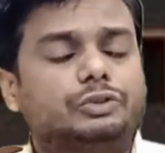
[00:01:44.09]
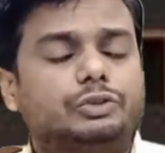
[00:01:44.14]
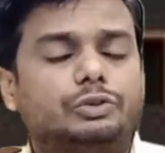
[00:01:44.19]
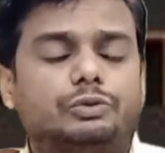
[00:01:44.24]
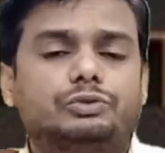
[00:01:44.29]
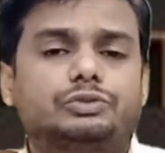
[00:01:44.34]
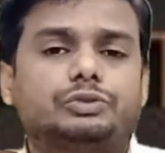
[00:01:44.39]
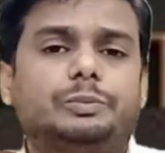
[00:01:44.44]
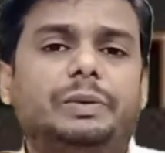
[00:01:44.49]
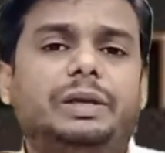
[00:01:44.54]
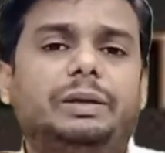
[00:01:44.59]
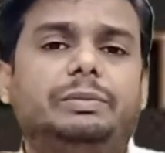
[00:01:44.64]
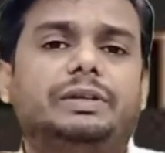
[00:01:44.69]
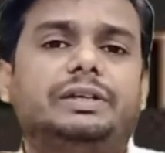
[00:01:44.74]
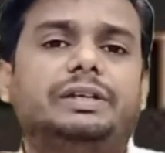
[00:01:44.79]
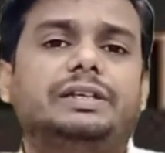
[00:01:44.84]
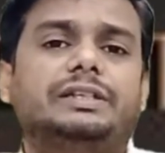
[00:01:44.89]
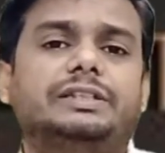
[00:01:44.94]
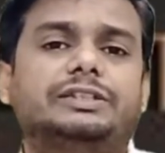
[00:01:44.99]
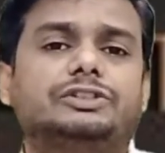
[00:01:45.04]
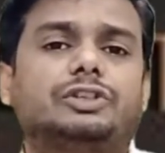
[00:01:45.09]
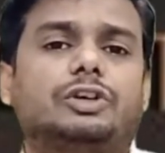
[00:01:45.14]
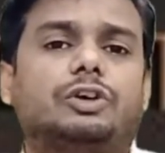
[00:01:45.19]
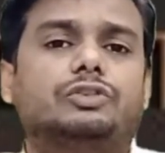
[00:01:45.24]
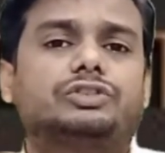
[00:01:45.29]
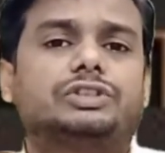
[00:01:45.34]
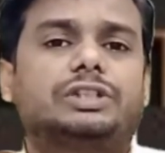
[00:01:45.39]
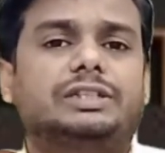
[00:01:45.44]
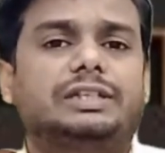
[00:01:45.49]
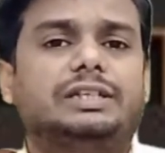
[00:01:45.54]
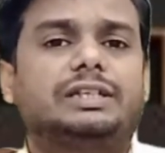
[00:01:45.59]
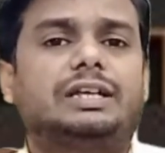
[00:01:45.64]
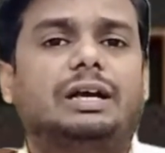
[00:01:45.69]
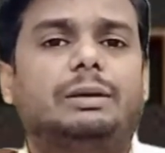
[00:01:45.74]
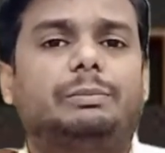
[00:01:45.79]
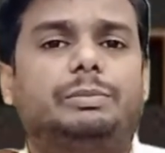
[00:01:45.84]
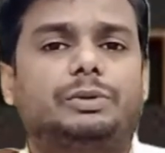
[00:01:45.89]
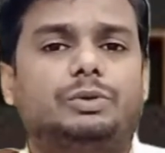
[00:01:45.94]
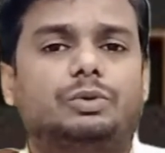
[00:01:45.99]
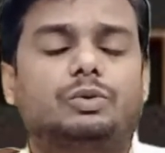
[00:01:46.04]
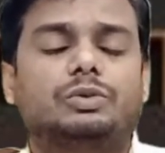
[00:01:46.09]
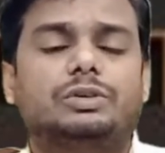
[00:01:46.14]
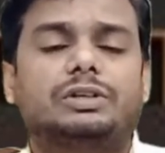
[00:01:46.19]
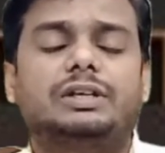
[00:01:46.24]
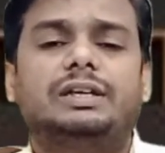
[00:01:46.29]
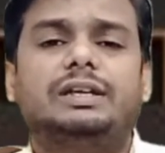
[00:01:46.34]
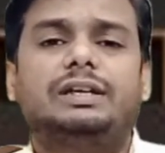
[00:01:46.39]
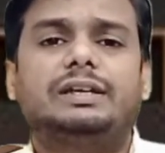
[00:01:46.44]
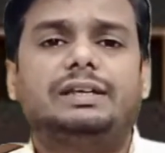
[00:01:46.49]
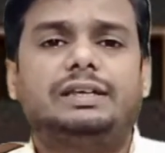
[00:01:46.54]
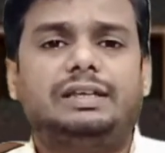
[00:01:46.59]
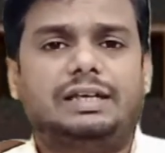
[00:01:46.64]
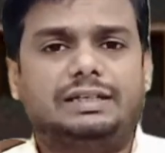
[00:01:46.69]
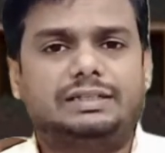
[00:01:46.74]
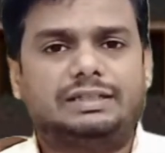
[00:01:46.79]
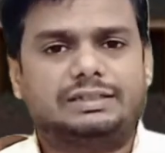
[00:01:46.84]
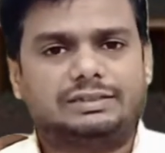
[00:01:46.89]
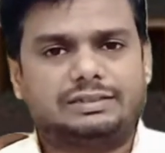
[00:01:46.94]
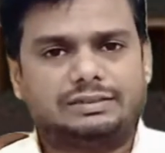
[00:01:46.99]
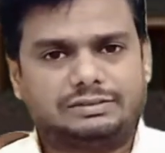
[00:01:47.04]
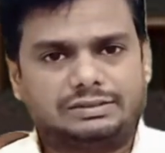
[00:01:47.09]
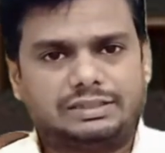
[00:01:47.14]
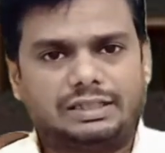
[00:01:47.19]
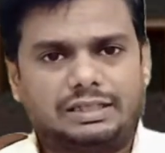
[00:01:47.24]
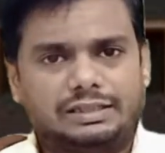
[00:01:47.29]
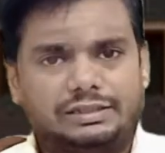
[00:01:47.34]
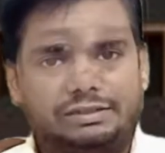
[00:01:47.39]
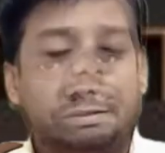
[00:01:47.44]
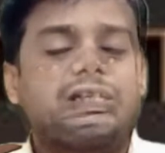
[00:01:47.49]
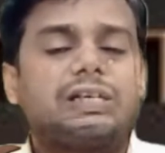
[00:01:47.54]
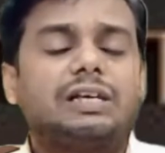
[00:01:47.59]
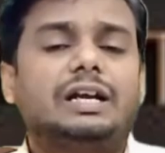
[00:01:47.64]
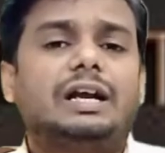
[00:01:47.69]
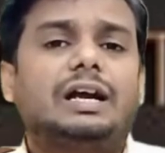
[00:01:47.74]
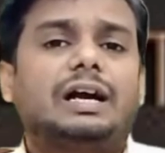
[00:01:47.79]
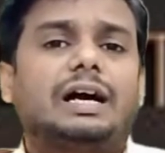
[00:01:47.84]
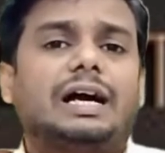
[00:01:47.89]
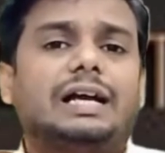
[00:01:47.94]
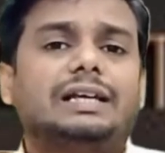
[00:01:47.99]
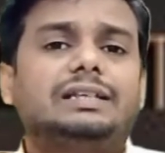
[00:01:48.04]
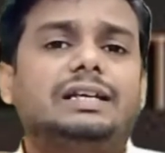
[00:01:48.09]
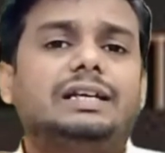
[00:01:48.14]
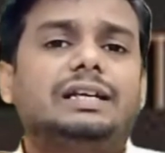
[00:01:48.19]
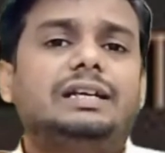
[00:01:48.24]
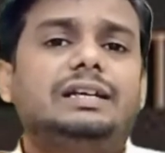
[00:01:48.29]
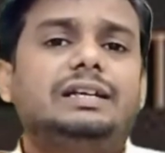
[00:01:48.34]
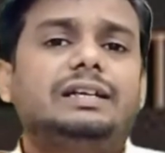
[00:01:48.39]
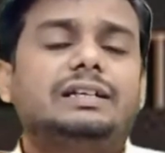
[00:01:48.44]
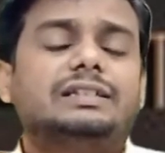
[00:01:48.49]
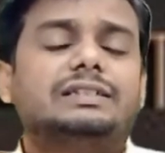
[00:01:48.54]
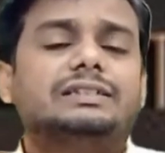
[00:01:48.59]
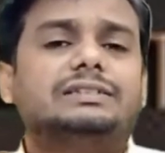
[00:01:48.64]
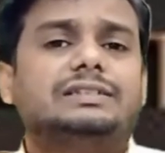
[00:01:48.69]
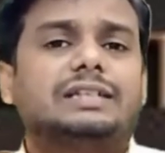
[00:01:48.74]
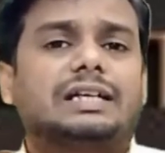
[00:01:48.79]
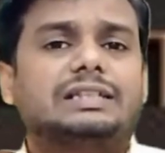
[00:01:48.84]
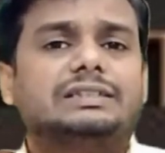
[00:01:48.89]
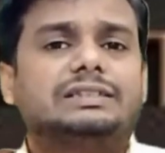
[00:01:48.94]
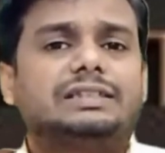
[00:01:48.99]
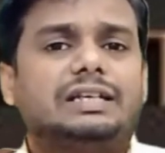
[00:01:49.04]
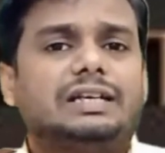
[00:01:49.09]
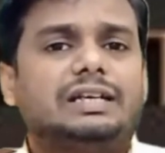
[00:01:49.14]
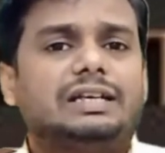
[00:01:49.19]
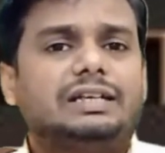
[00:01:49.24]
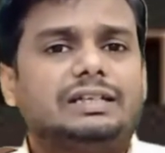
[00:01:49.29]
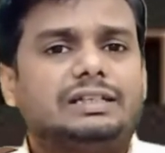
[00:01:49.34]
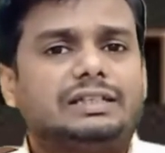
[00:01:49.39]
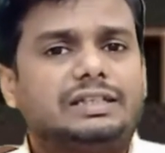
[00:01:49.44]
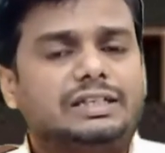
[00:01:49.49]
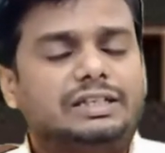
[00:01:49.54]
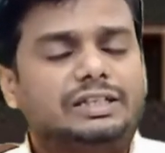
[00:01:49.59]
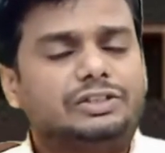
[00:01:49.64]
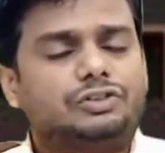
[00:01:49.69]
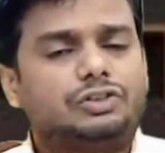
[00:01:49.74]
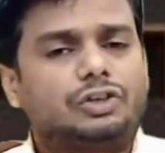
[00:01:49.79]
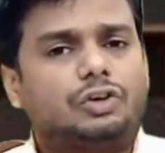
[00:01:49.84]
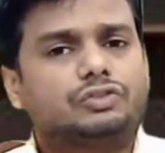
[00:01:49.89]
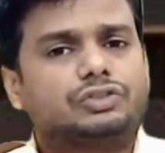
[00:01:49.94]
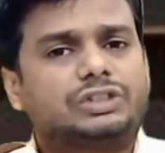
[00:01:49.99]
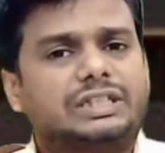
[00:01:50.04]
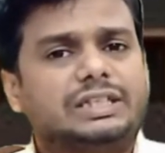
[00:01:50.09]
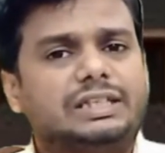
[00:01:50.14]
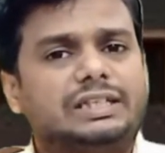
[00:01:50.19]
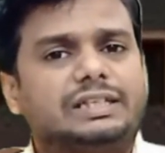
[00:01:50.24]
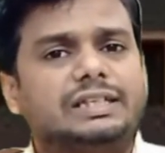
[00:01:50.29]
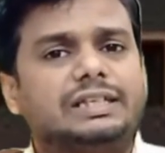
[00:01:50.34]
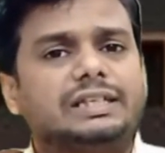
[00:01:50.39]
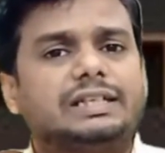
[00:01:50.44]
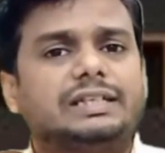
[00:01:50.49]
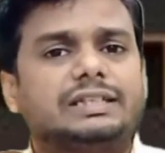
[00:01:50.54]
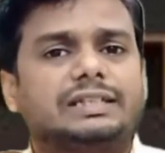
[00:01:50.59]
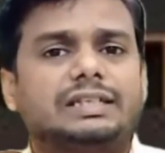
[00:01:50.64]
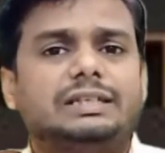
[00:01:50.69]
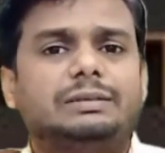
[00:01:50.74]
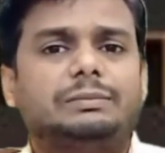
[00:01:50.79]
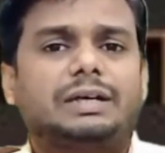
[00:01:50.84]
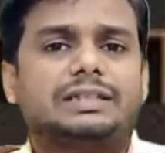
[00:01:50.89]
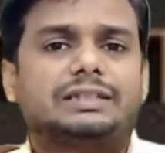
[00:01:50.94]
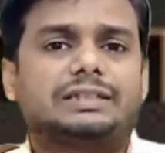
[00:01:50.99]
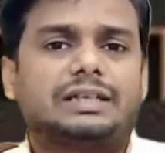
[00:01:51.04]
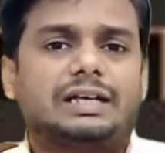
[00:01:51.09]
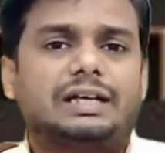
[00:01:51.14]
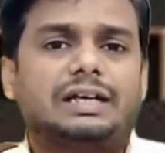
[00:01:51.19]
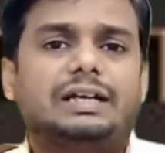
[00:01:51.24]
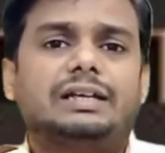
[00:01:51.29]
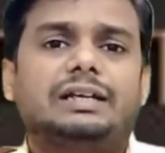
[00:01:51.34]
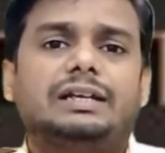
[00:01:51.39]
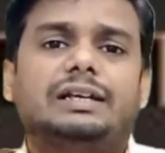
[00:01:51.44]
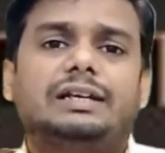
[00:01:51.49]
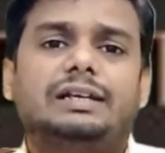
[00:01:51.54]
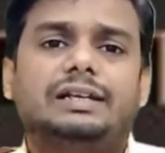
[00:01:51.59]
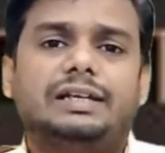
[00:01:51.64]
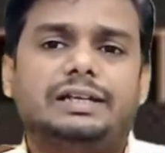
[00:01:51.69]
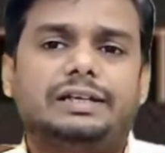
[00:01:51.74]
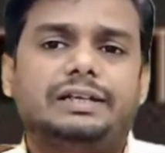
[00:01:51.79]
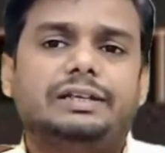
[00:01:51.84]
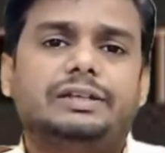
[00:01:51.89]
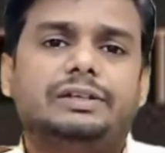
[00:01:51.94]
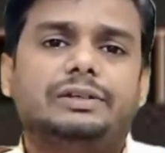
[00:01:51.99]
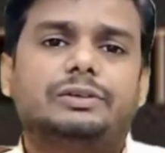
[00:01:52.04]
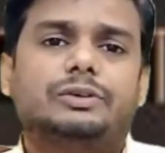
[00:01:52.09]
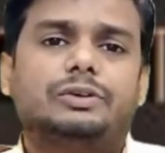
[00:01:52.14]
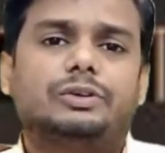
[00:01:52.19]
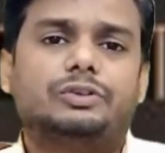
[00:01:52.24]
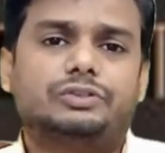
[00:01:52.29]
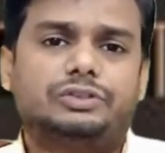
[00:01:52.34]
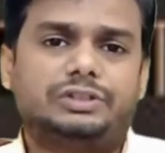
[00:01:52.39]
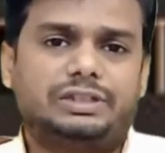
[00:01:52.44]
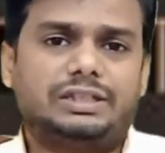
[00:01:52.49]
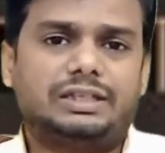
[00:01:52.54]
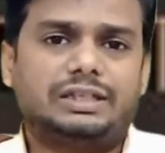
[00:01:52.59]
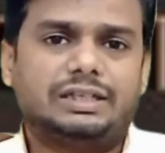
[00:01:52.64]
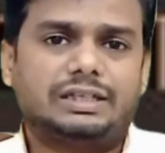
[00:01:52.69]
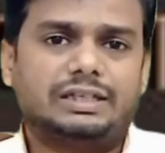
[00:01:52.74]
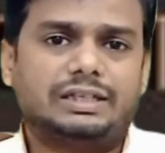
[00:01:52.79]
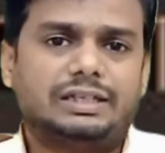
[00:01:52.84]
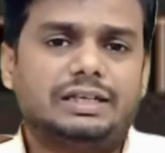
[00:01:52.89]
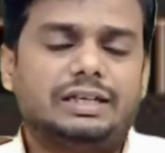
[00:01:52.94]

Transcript: तो उसमें भी इस औषधि का प्रयोग किया जा सकता है आइए जानते हैं कि इस औषधि की कितनी मात्रा लेनी होती है